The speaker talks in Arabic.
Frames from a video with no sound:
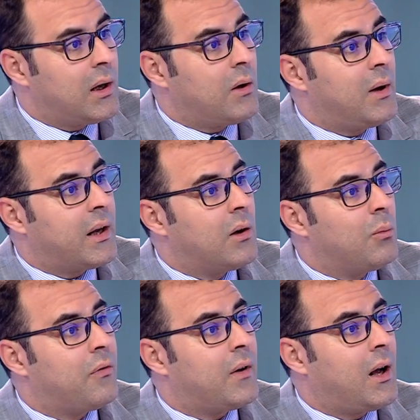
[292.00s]
إليه ولكن
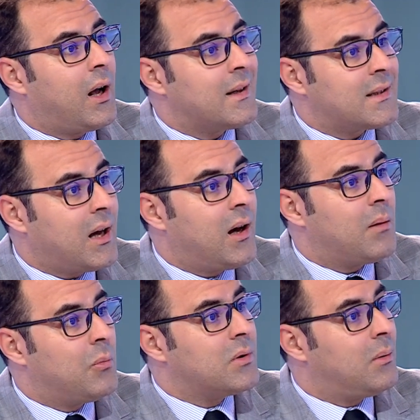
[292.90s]
وفق
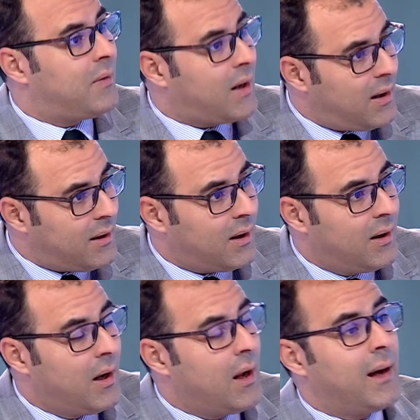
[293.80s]
أسعار متوافق عليها
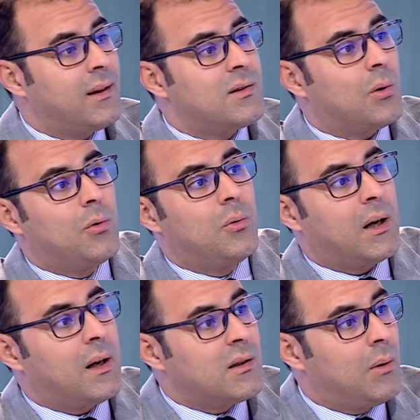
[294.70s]
أيضا تكون
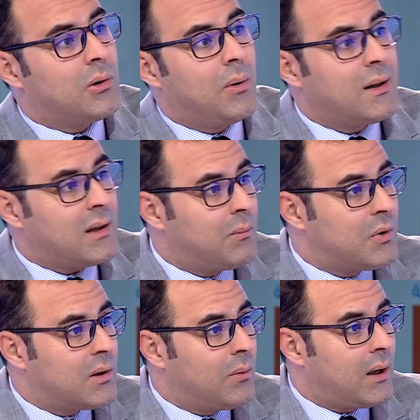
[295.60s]
هناك تواطؤات على
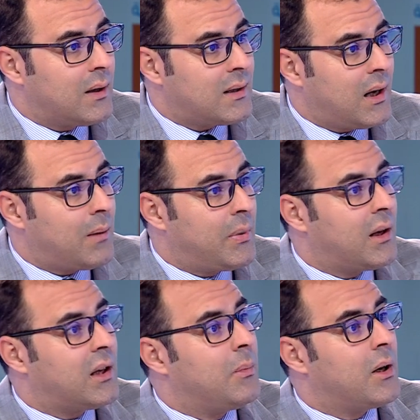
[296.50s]
مستوى الأسعار
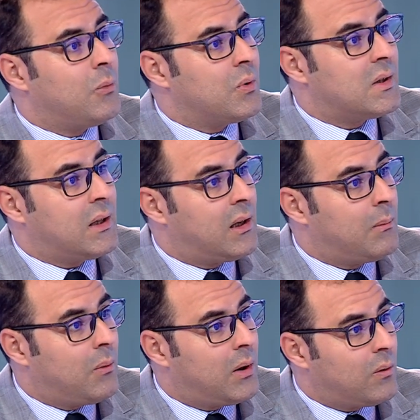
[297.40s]
بين كبار موزعين
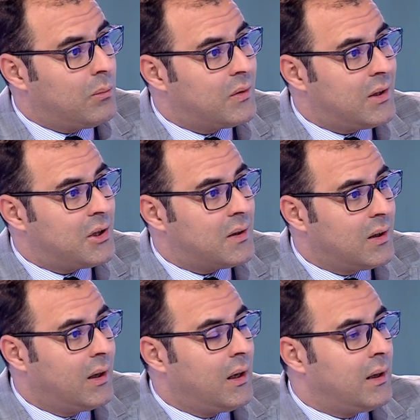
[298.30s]
المواد والمنتجات
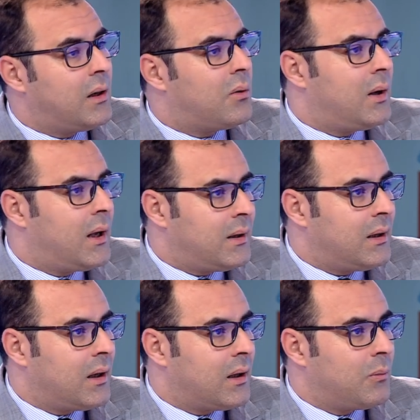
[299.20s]
إذا كل
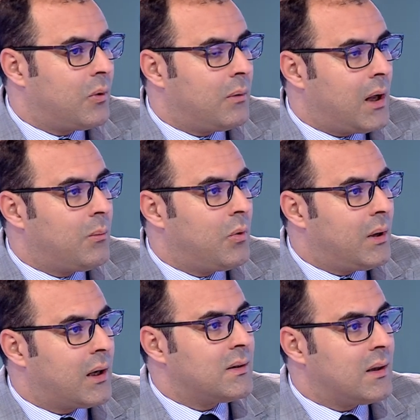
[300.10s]
هذه
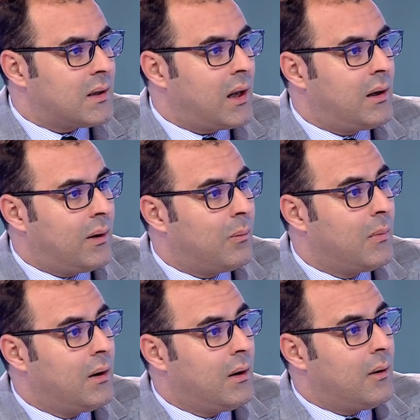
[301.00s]
الممارسات اليوم